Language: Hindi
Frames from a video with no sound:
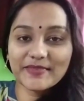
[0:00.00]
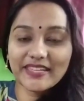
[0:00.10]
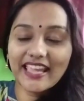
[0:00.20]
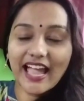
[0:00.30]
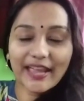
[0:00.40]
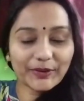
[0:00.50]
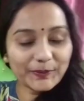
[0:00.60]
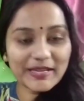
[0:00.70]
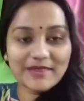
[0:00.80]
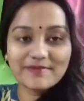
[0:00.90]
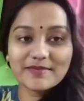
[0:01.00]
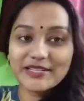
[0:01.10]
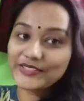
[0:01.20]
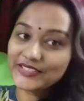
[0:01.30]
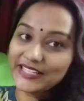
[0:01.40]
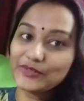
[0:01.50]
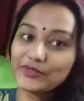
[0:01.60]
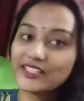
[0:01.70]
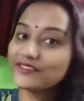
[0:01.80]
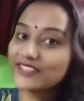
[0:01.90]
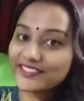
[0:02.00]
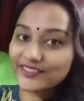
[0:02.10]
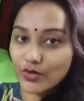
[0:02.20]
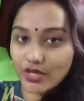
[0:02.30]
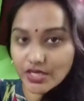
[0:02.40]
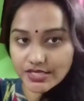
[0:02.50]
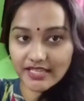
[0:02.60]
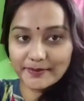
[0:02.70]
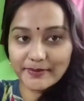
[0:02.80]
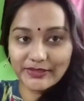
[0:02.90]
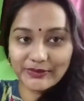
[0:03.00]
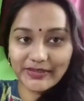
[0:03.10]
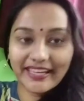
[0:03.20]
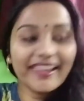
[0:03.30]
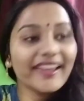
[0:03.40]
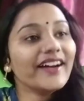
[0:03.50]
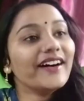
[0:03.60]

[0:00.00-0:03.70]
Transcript: सभी आई होप कि आप सभी लोग ठीक होंगे स्वस्थ होंगे सेहतमंद होंगे